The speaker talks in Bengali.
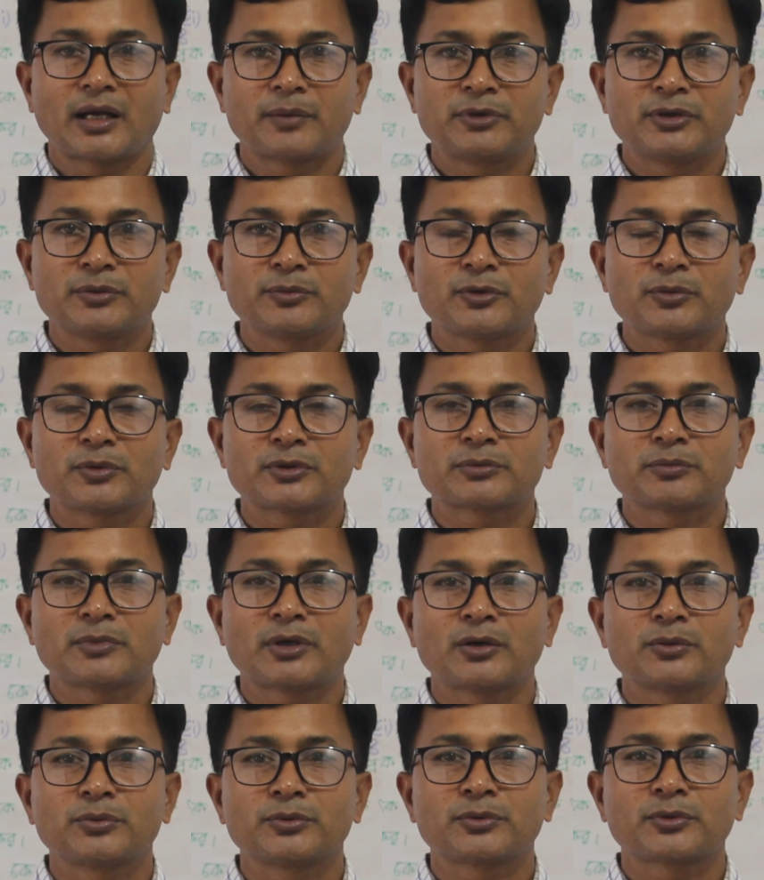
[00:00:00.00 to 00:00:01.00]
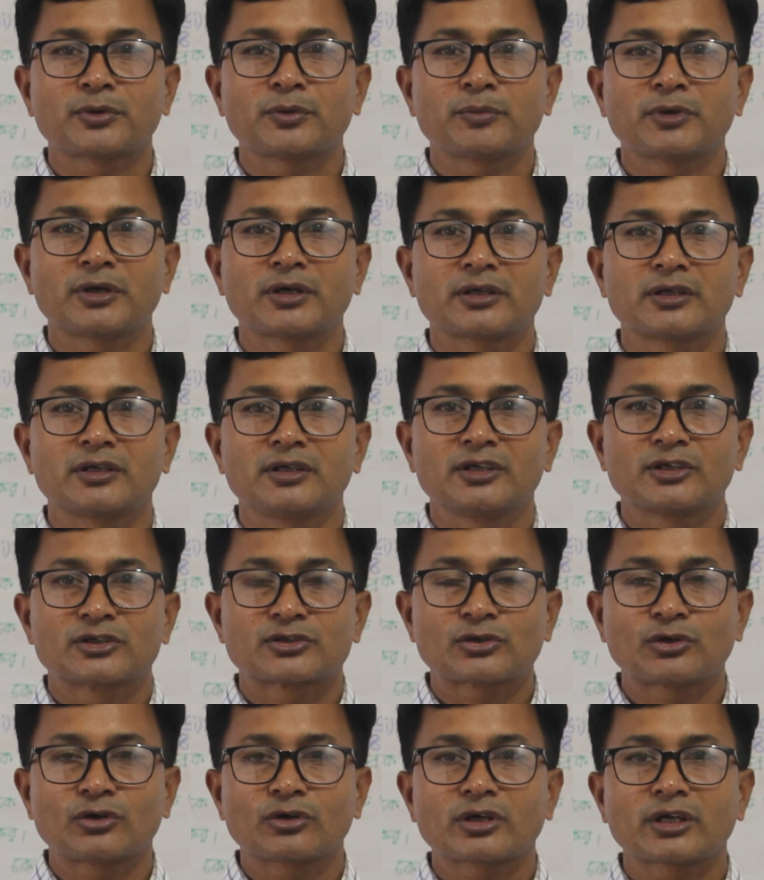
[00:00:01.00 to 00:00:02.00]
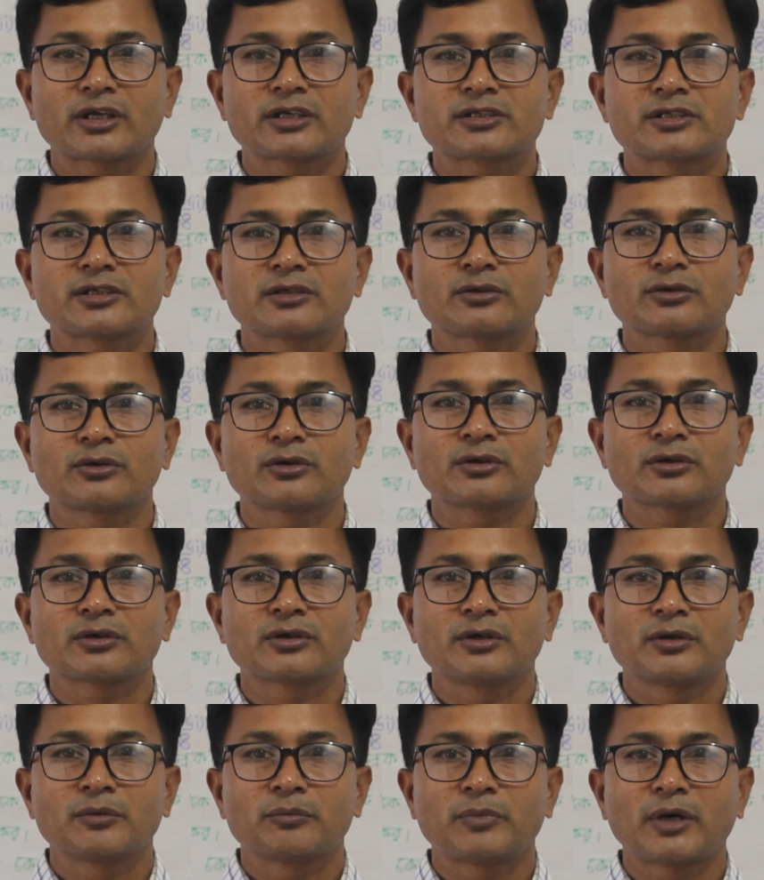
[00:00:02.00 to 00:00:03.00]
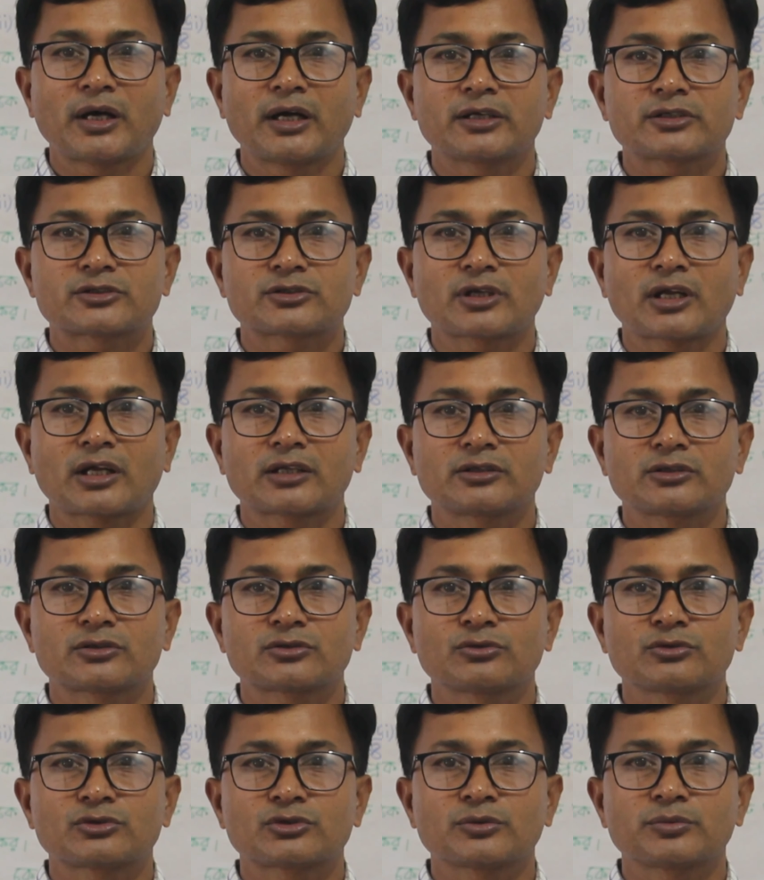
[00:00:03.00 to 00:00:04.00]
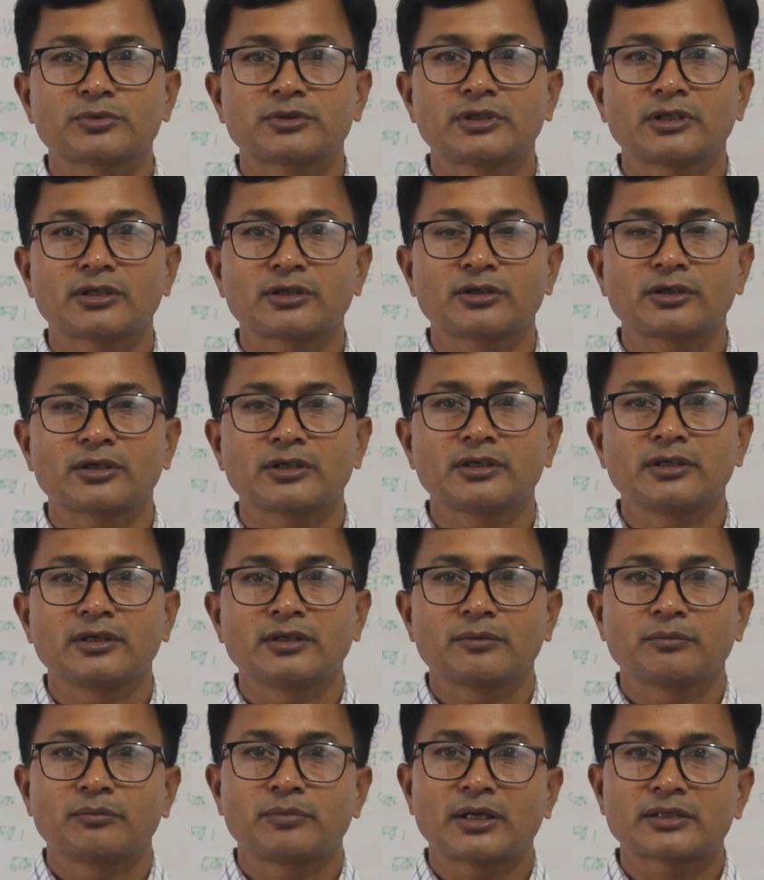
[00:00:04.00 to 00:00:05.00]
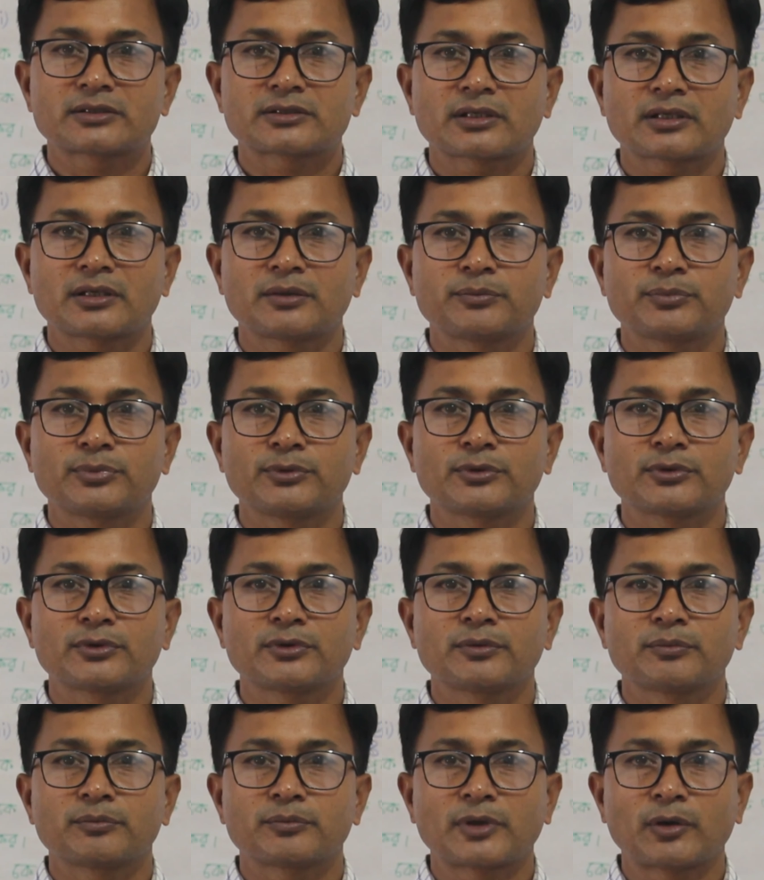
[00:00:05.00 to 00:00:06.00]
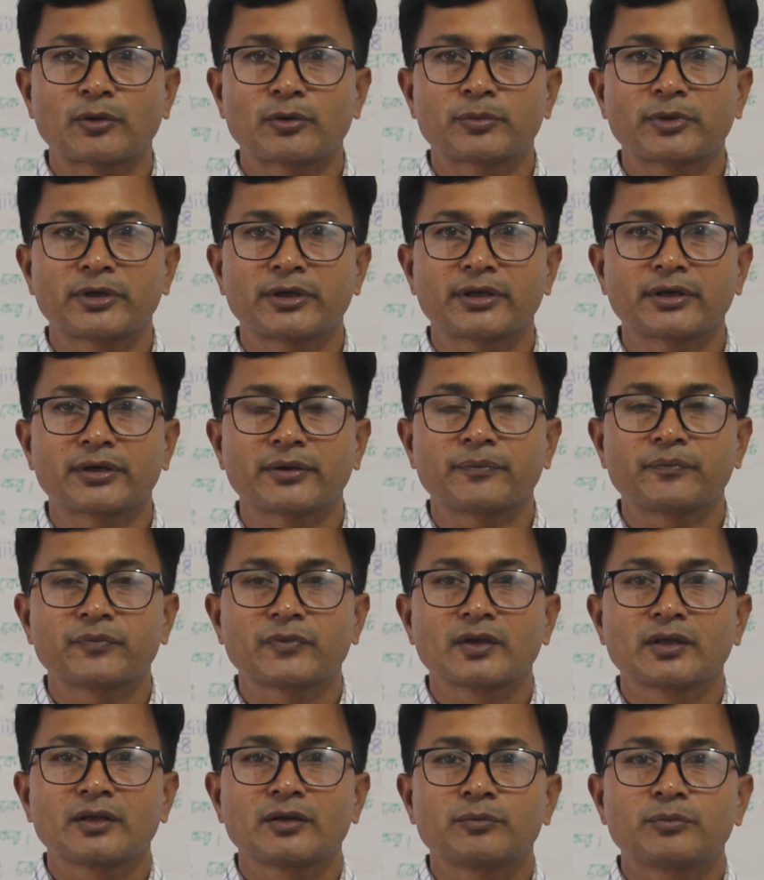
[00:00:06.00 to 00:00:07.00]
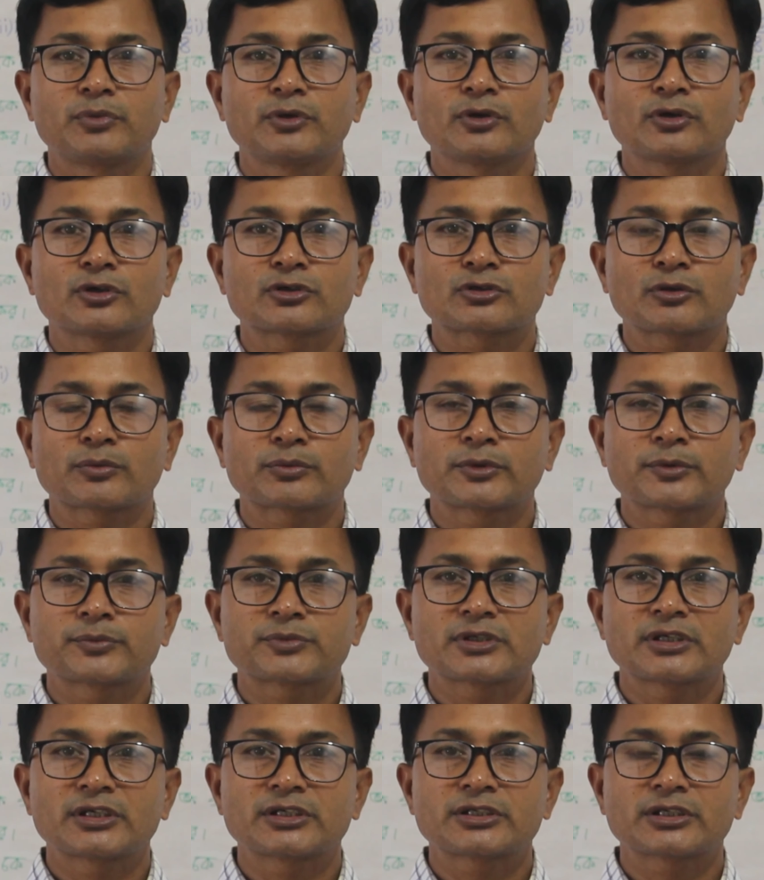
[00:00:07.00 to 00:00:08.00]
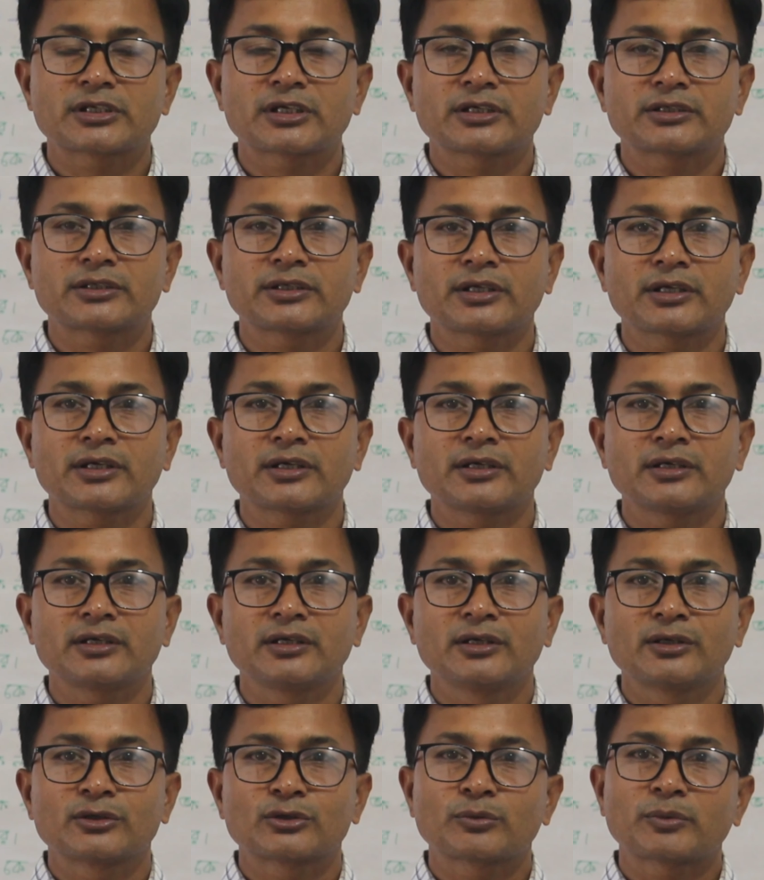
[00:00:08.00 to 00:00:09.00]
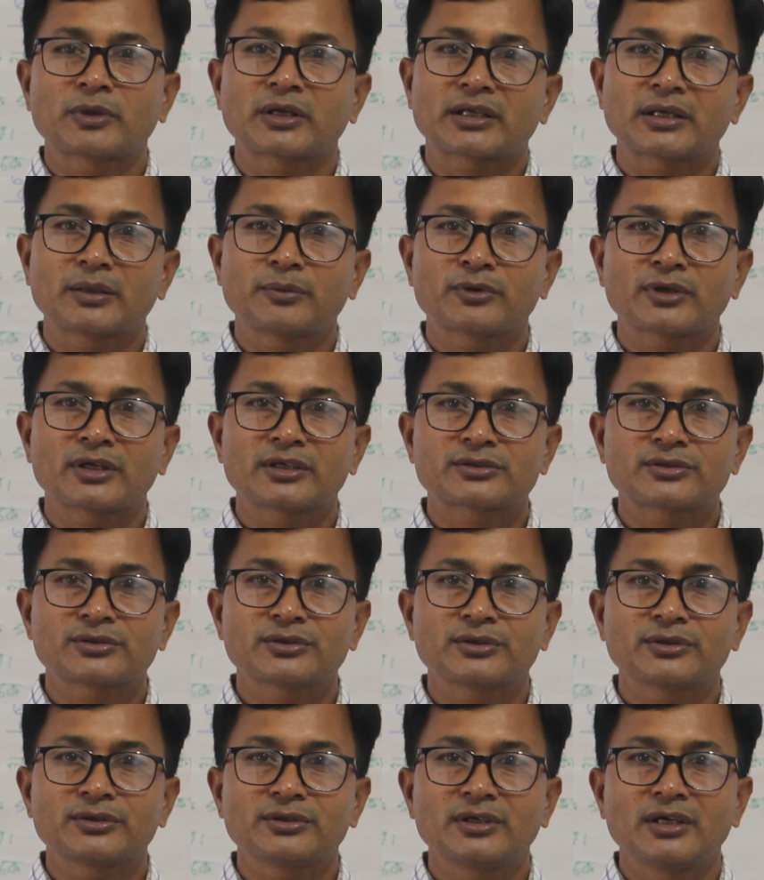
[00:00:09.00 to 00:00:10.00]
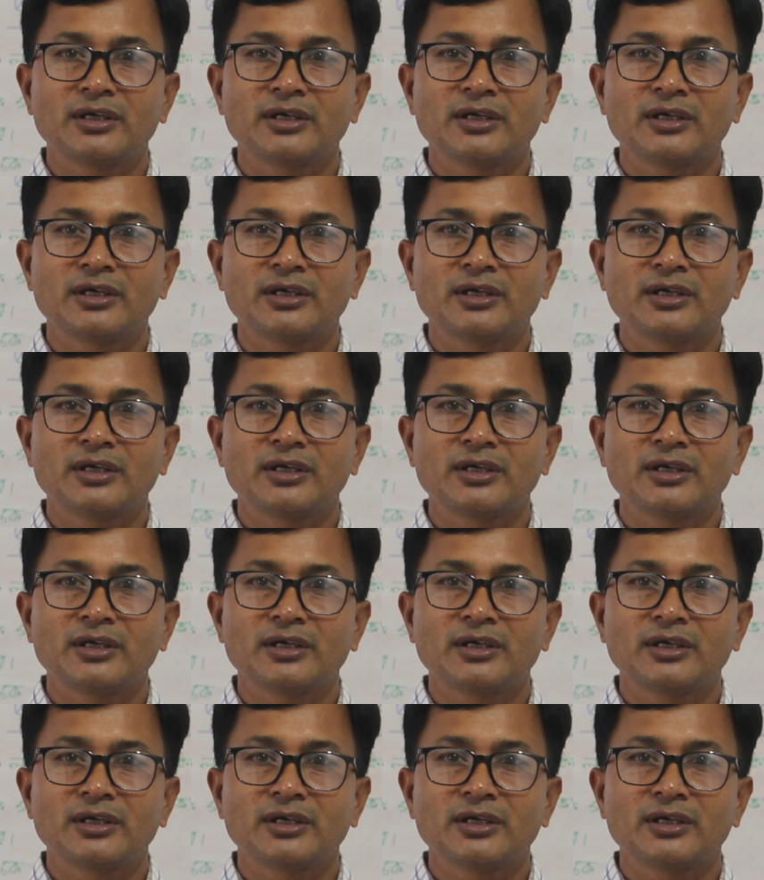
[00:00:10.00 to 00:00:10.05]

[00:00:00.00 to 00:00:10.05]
আমি মোহাম্মদ মাহবুব রহমান সহকারী শিক্ষক বাহারচরা আদর্শ উচ্চ বিদ্যালয় বাঞ্ছারামপুর ব্রাহ্মণবাড়িয়া প্রিয় সপ্তম শ্রেণীর শিক্ষার্থীরা তোমরা কেমন আছো